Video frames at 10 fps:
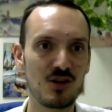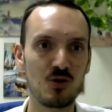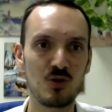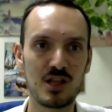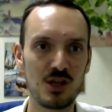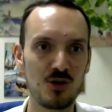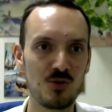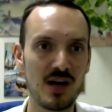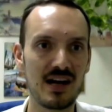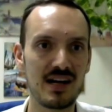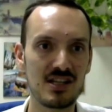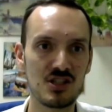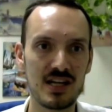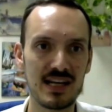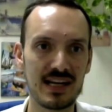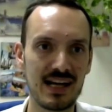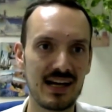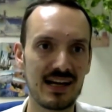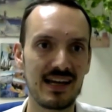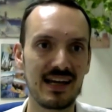continua
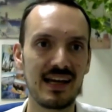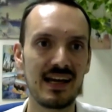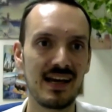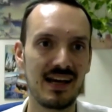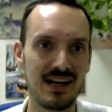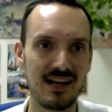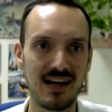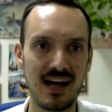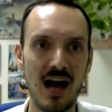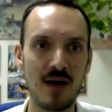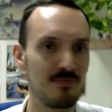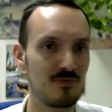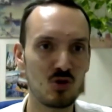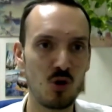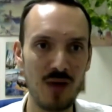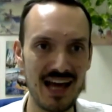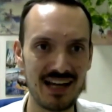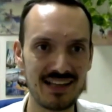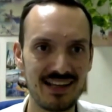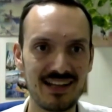ricerca e, eh, ehm,
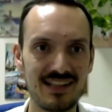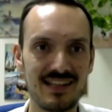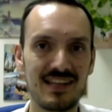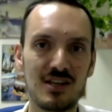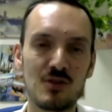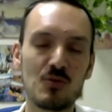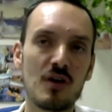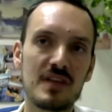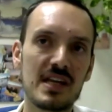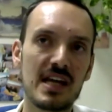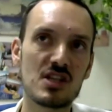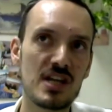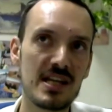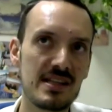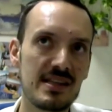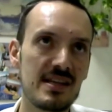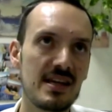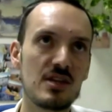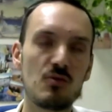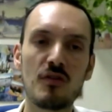scoperta di nuovi agenti
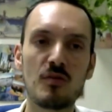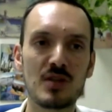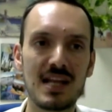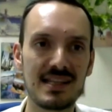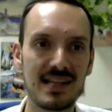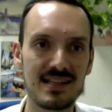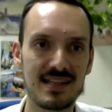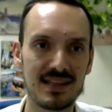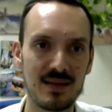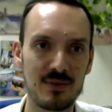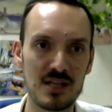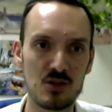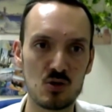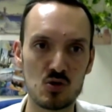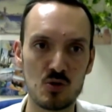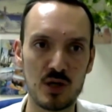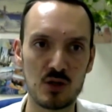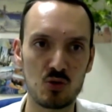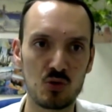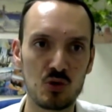e di nuove modalità di trattamento
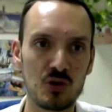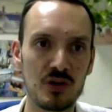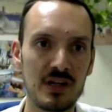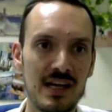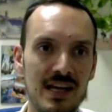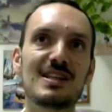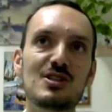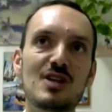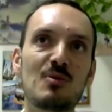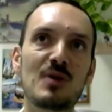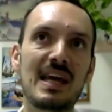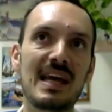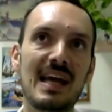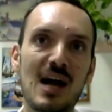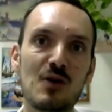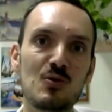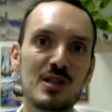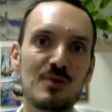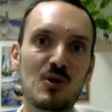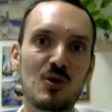soprattutto. Diciamo che
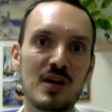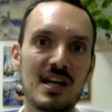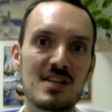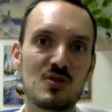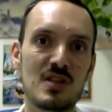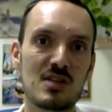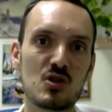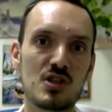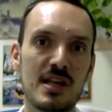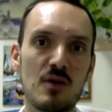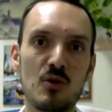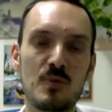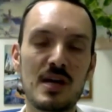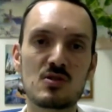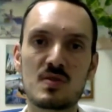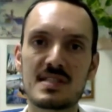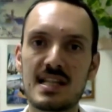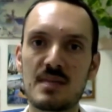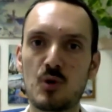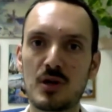all'ultimo congresso della Società Europea sono
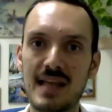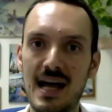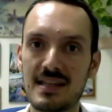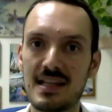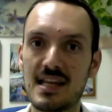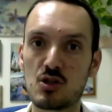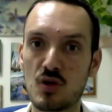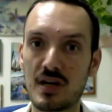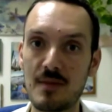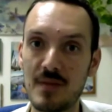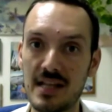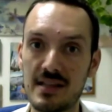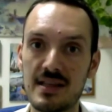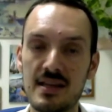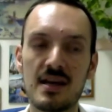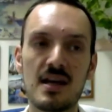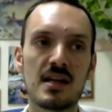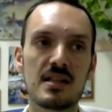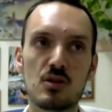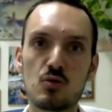stati portati gli aggiornamenti
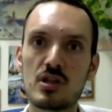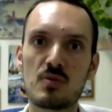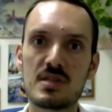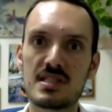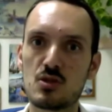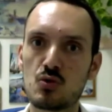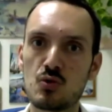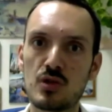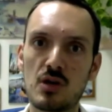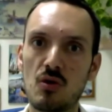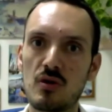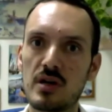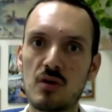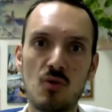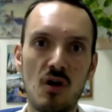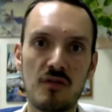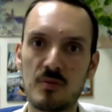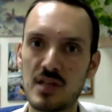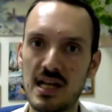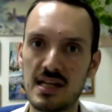di tutti questi studi con nuove
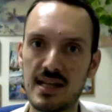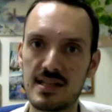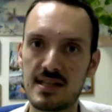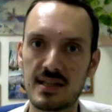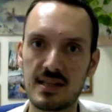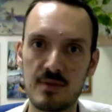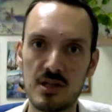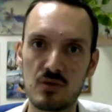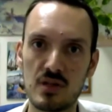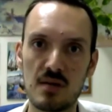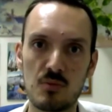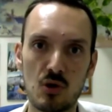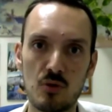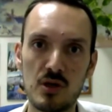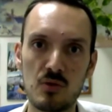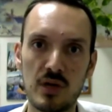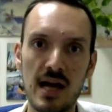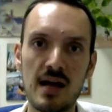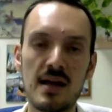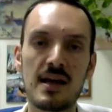modalità di trattamento
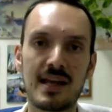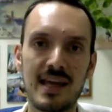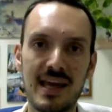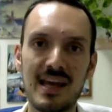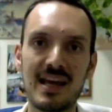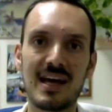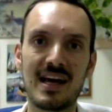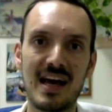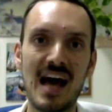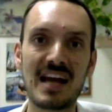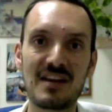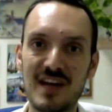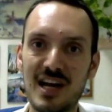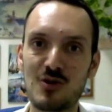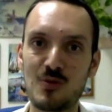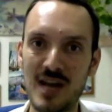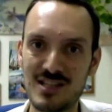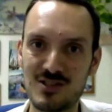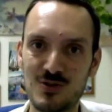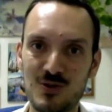dell'emoglobinuria che eh, arriveranno
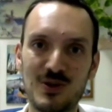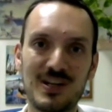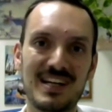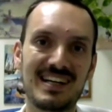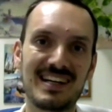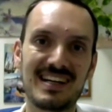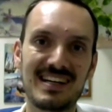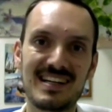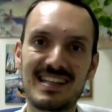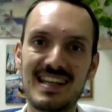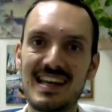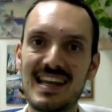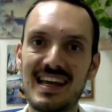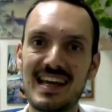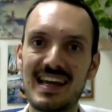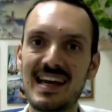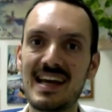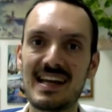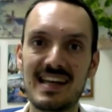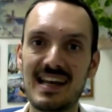presto eh, nelle,
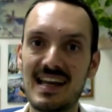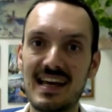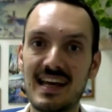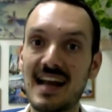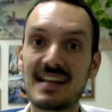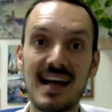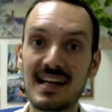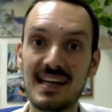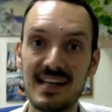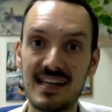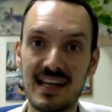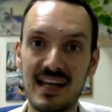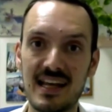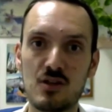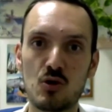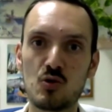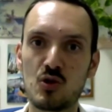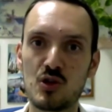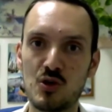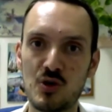nelle realtà cliniche di
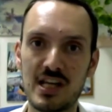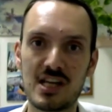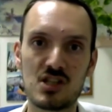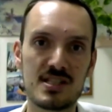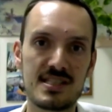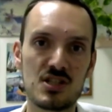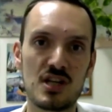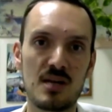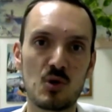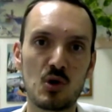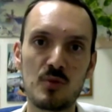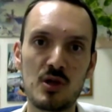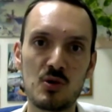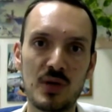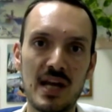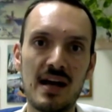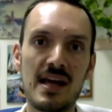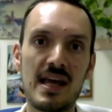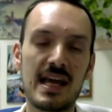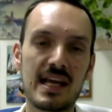ognuno di noi che gestisce l'emoglobinuria
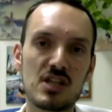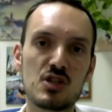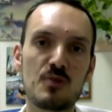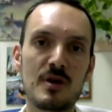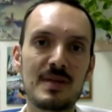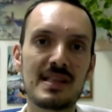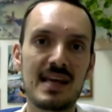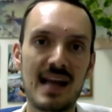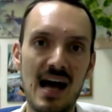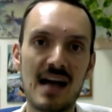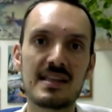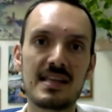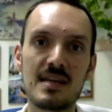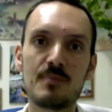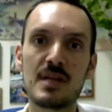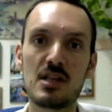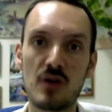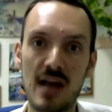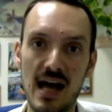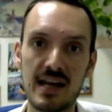e che ci permetterà di
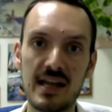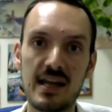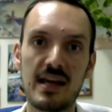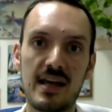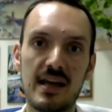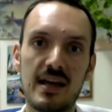migliorare e,